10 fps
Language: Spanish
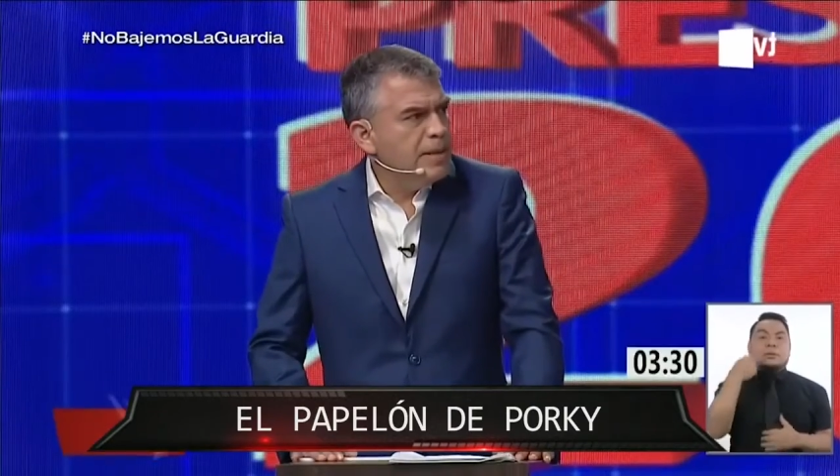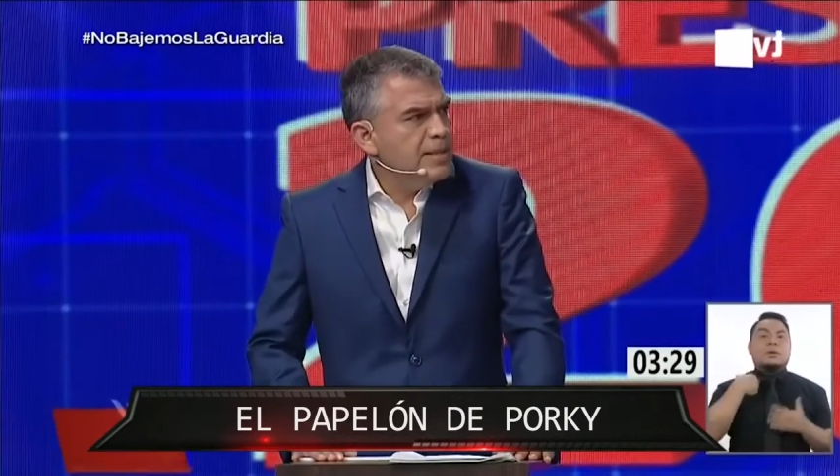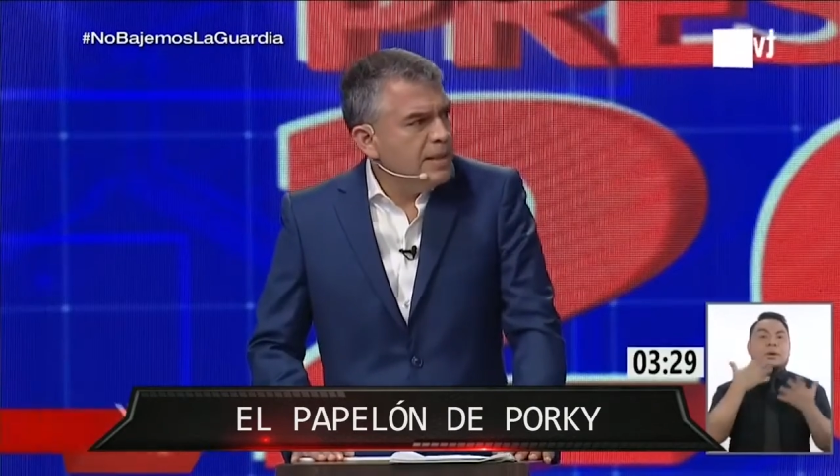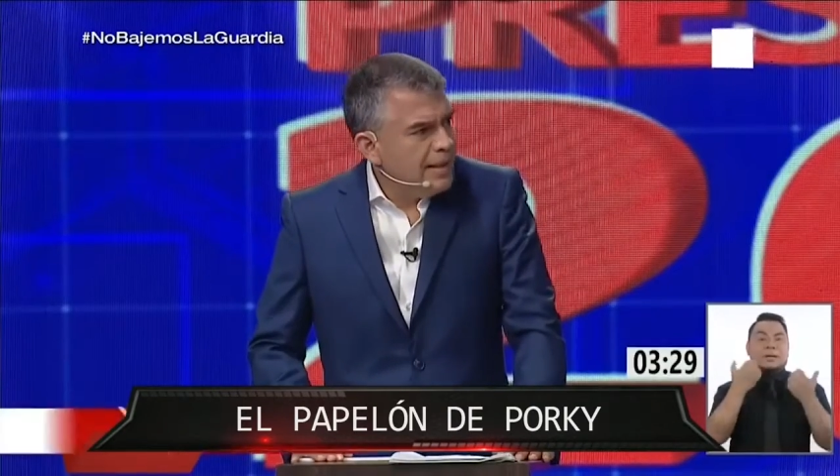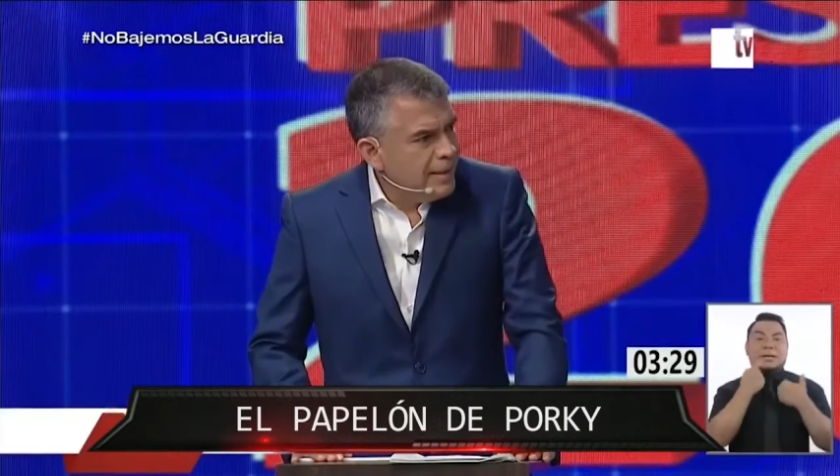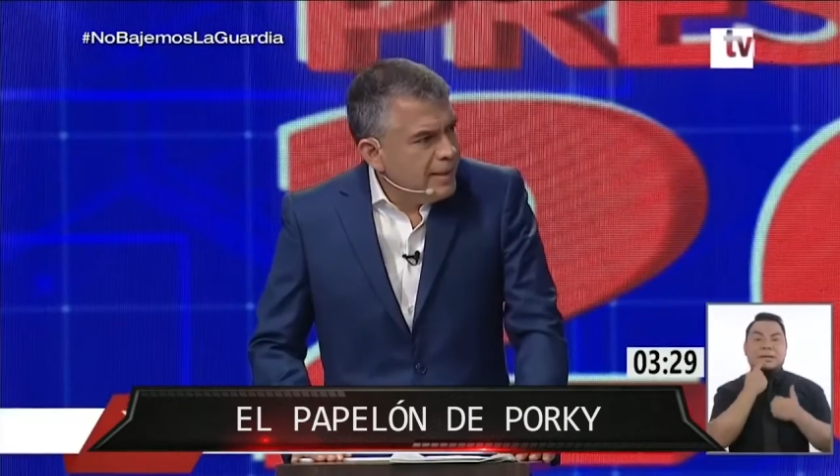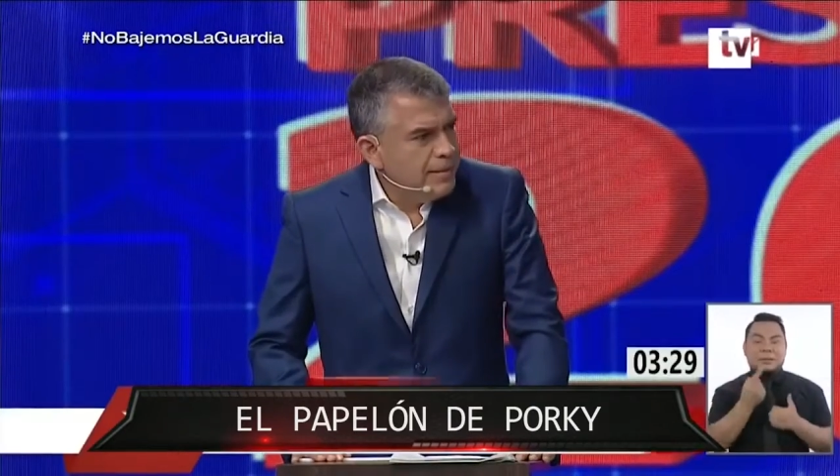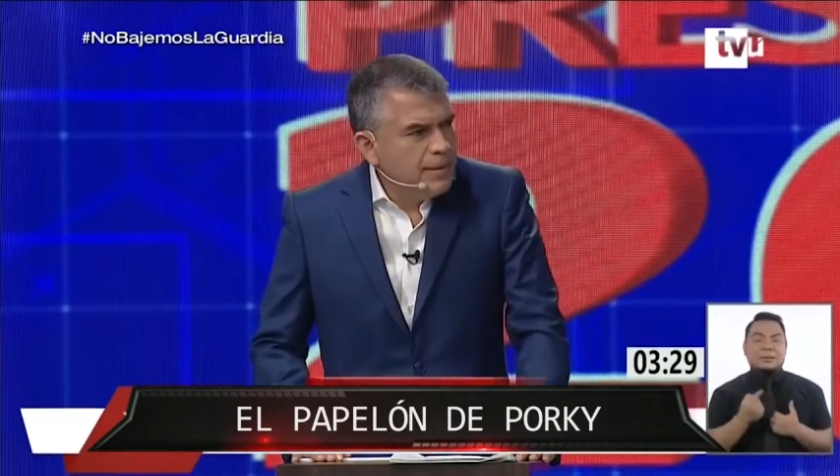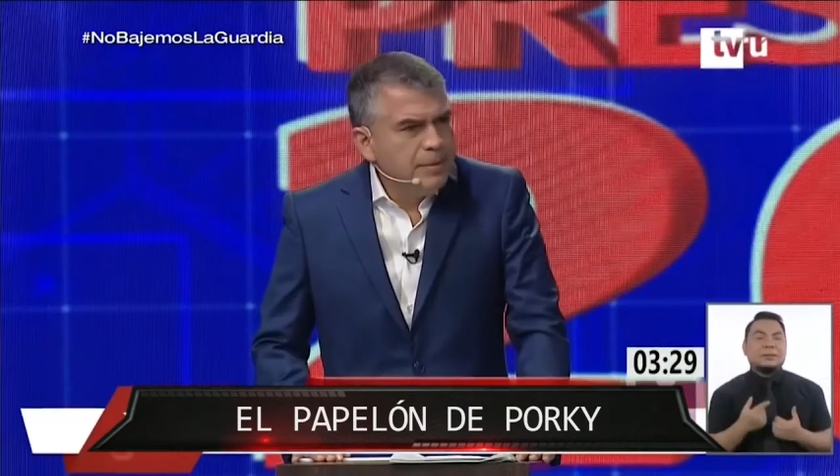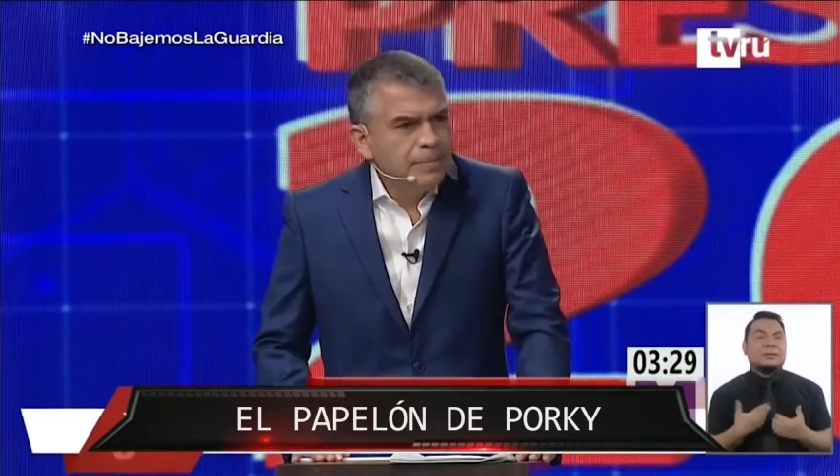que me parece
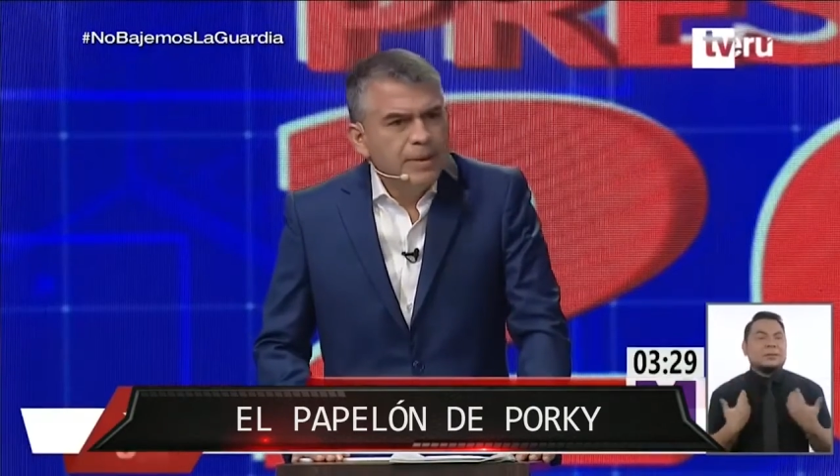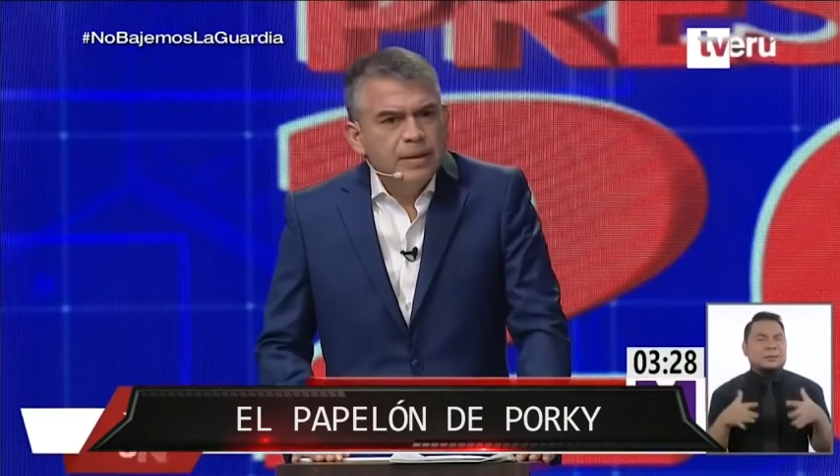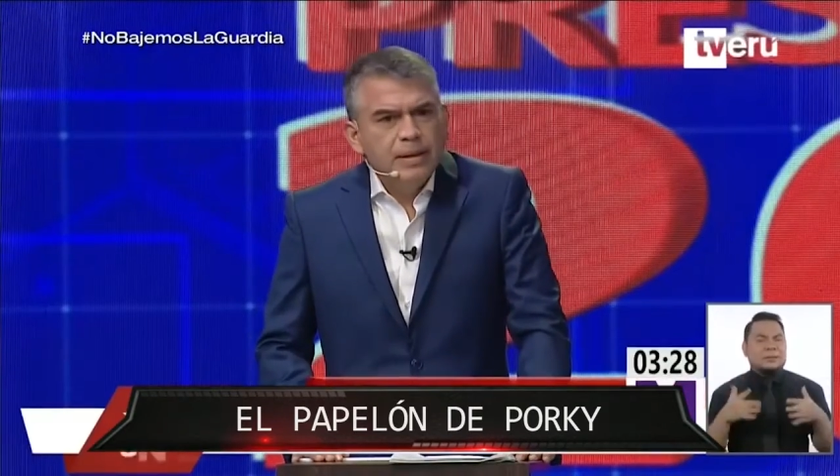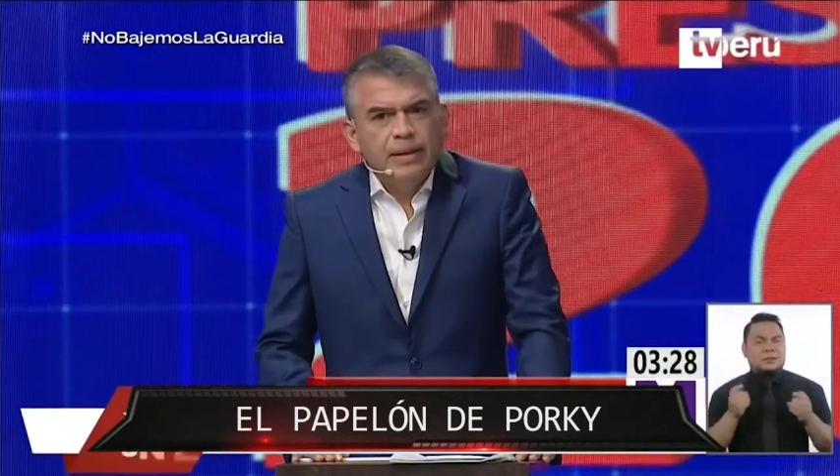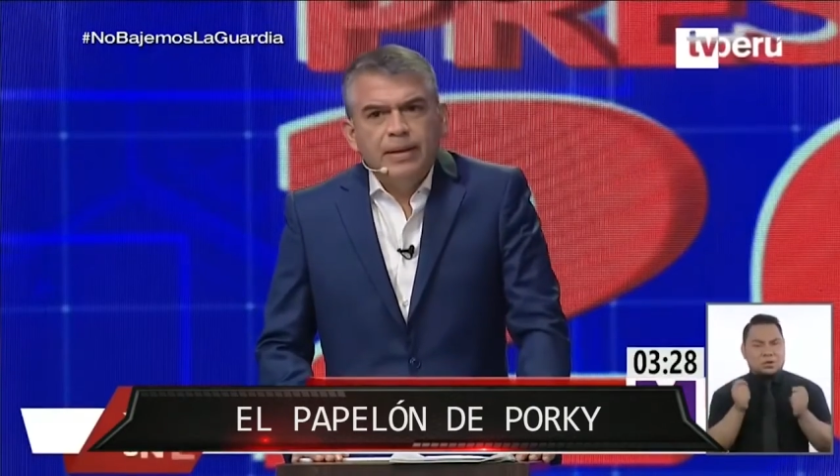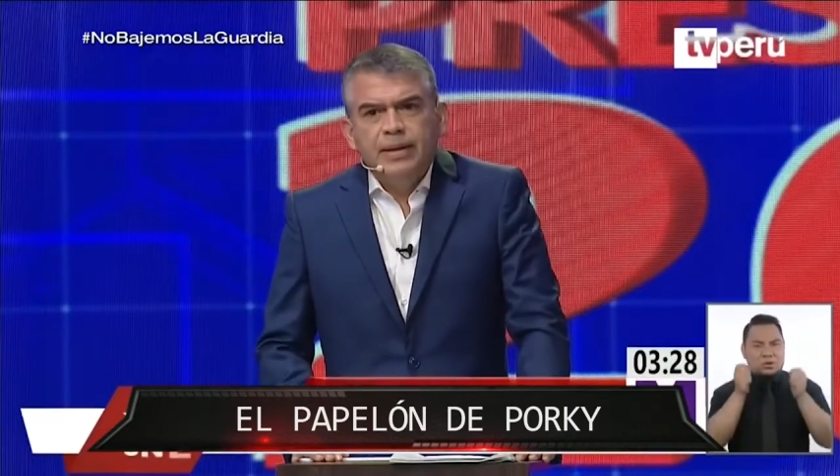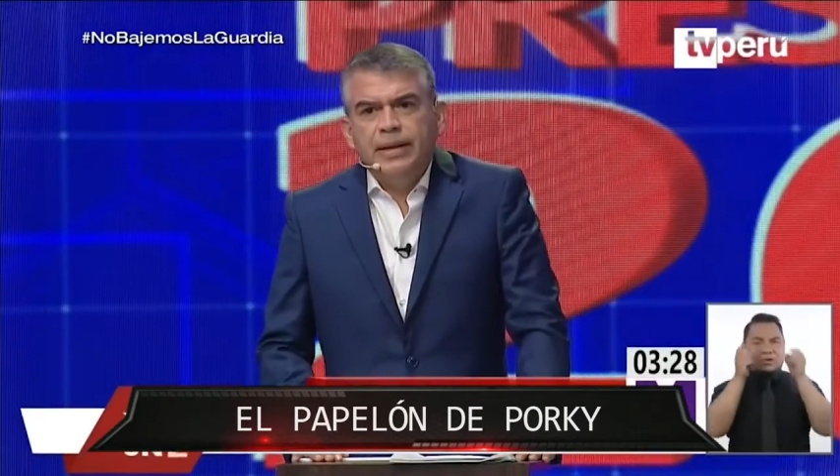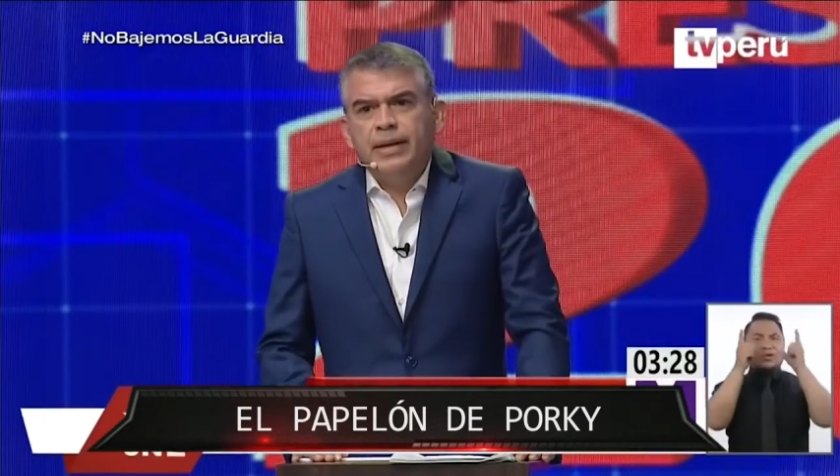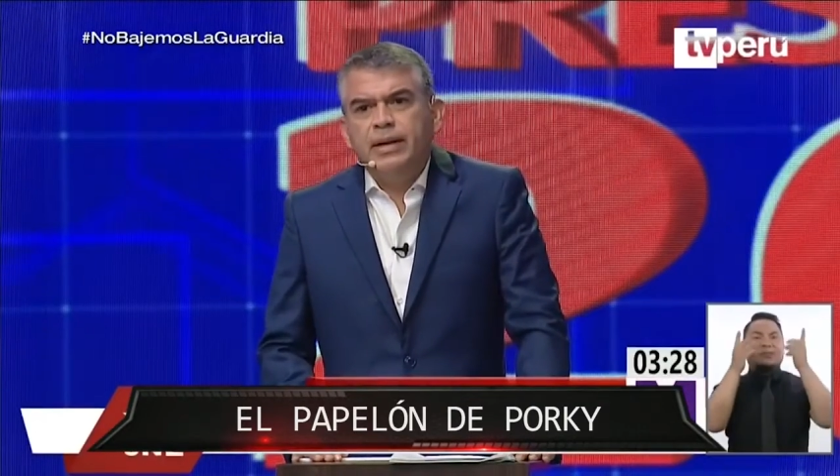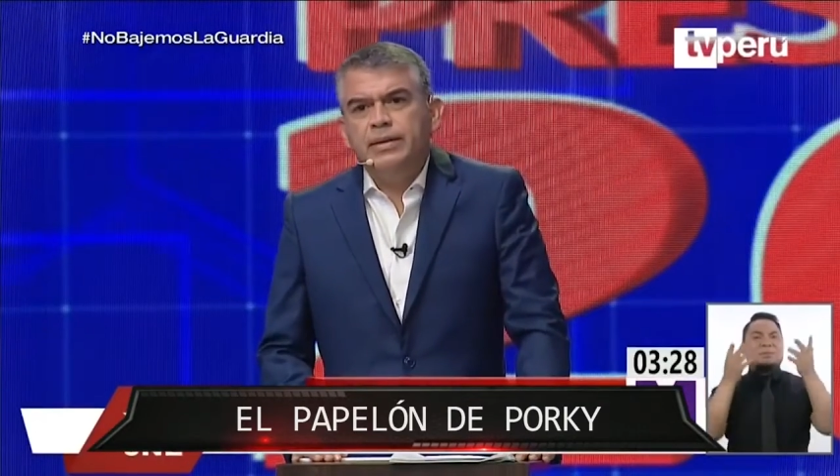increíble
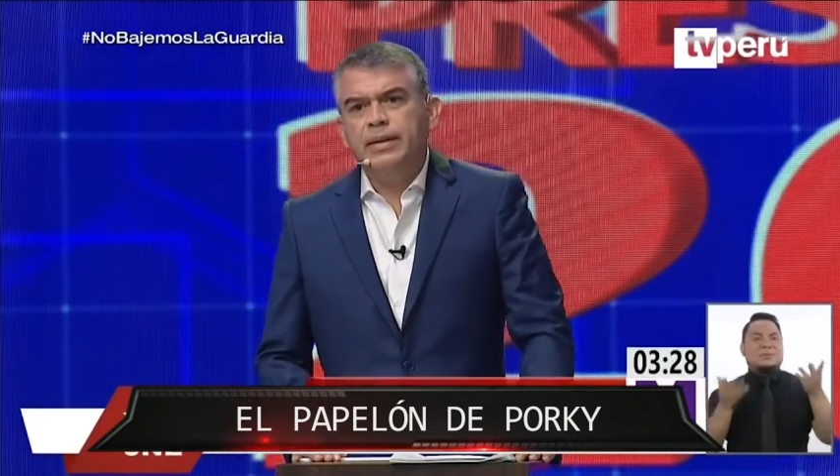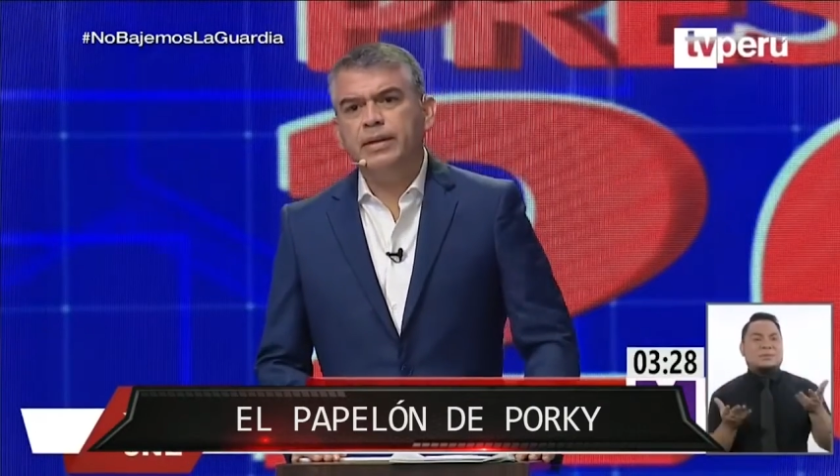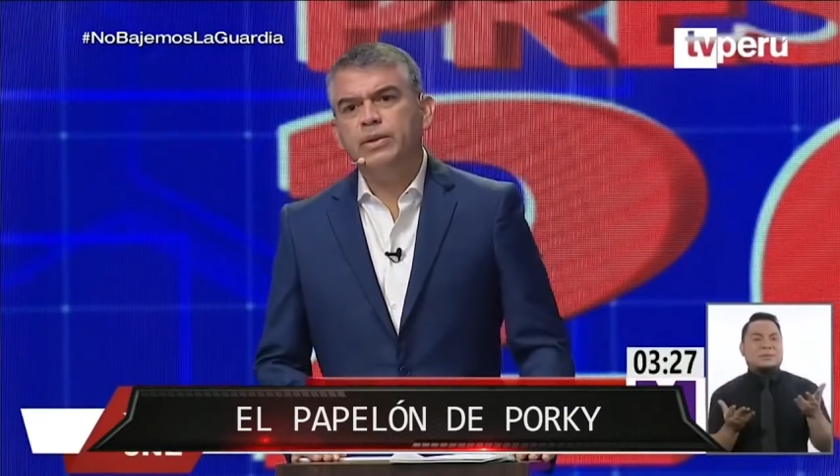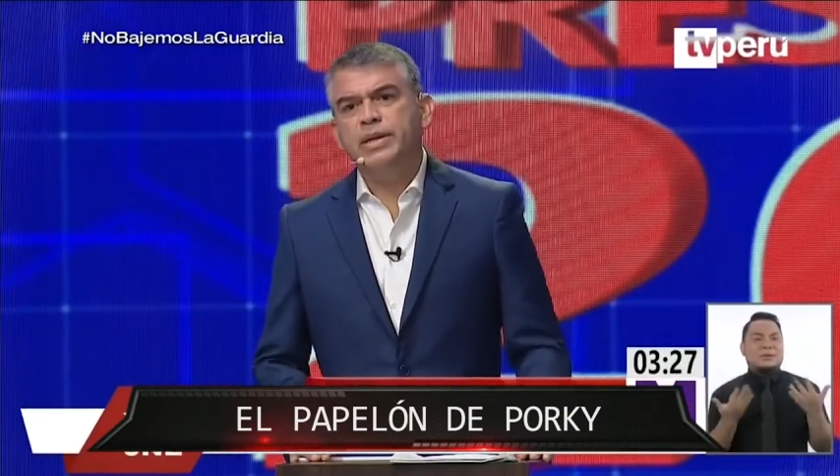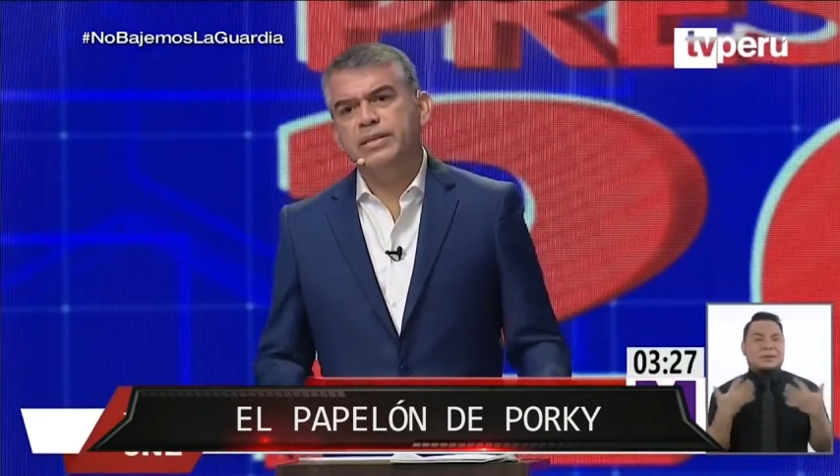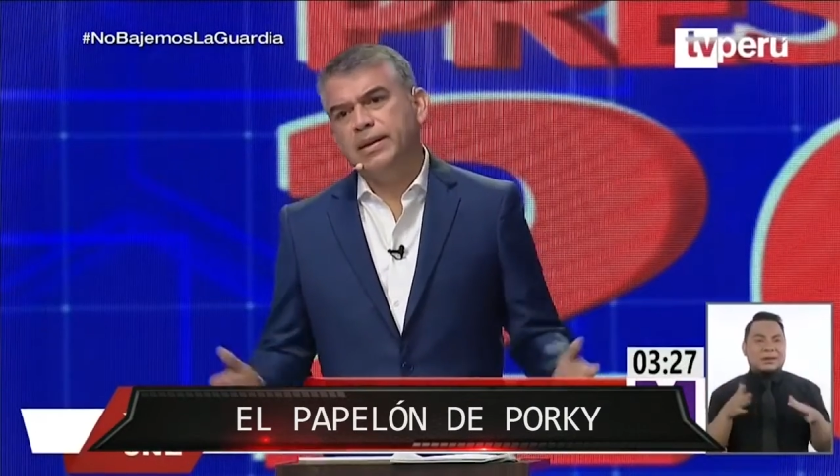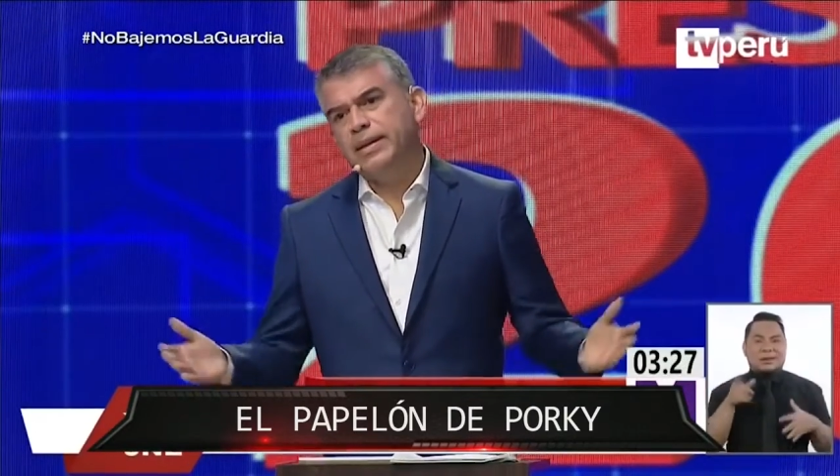que hayan candidatos que